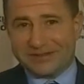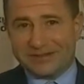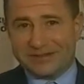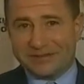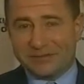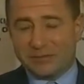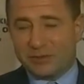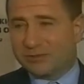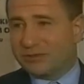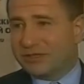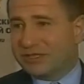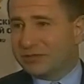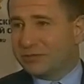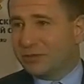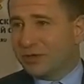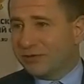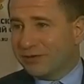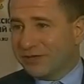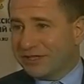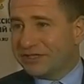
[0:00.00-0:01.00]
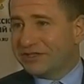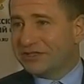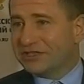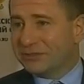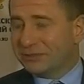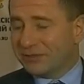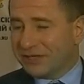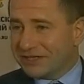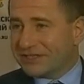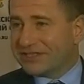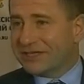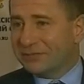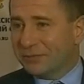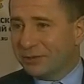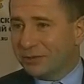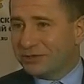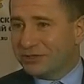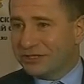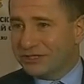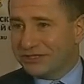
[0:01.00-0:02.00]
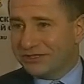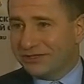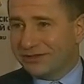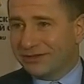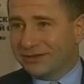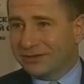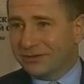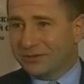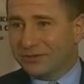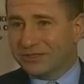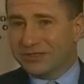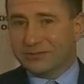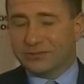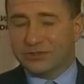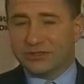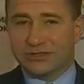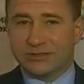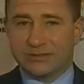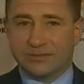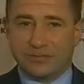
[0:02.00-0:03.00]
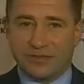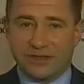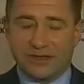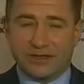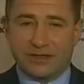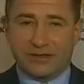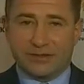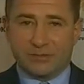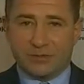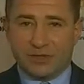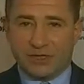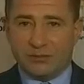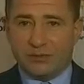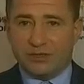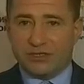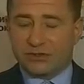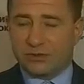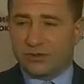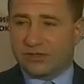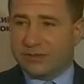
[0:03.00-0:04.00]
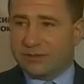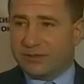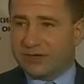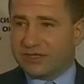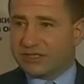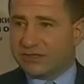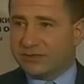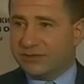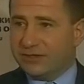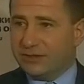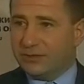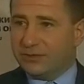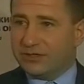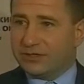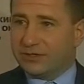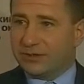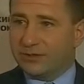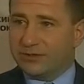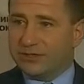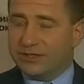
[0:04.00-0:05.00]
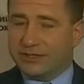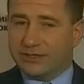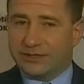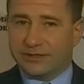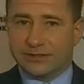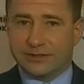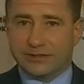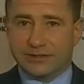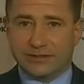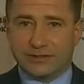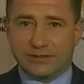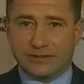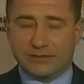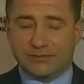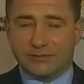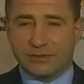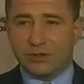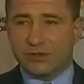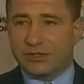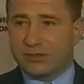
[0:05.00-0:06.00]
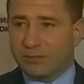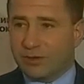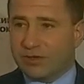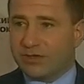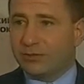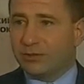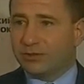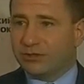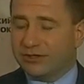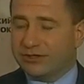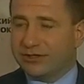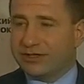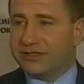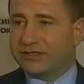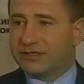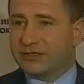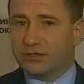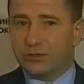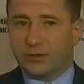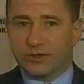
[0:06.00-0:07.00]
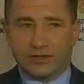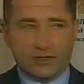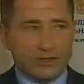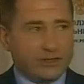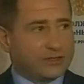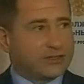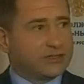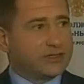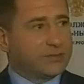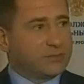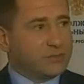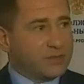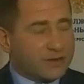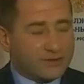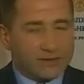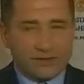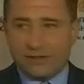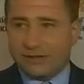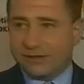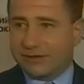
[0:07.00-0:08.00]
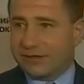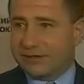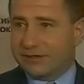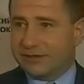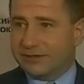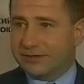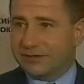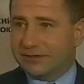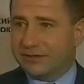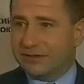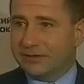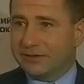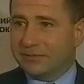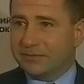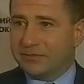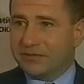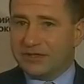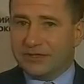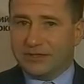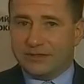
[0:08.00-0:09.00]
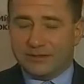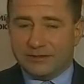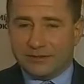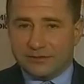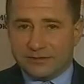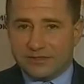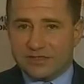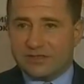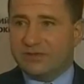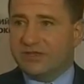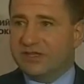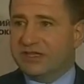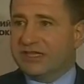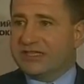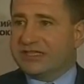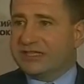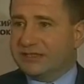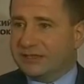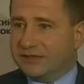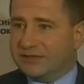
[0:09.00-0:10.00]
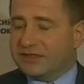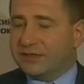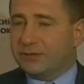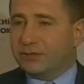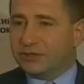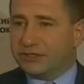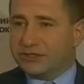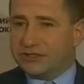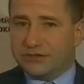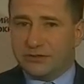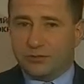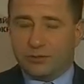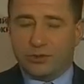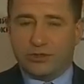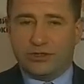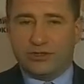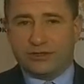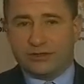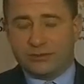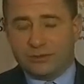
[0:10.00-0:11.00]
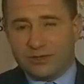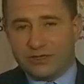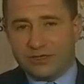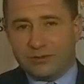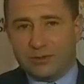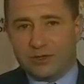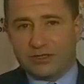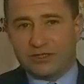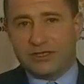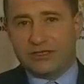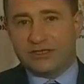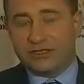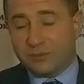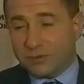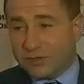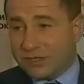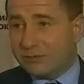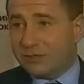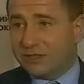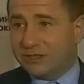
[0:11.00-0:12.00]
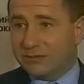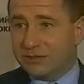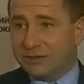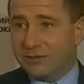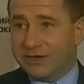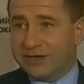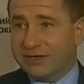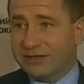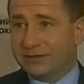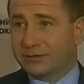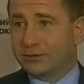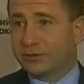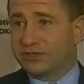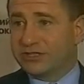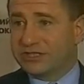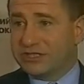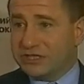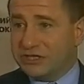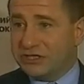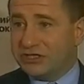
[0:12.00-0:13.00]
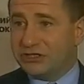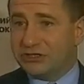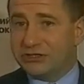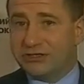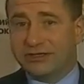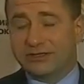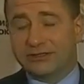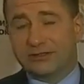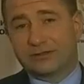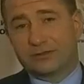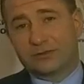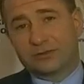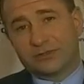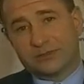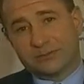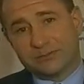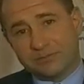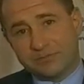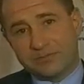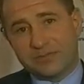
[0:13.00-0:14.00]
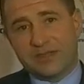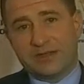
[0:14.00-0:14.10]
э, может быть, даже более волнительная, чем когда сам получаешь награду, потому что понимаешь, сколько переживаний у этих людей. Э, многие проработали 30-40 лет, и это первая награда, и действительно, это оценка всего жизненного пути, который они прошли. Они сегодня об этом говорили. Кто-то стихи читает, кто-то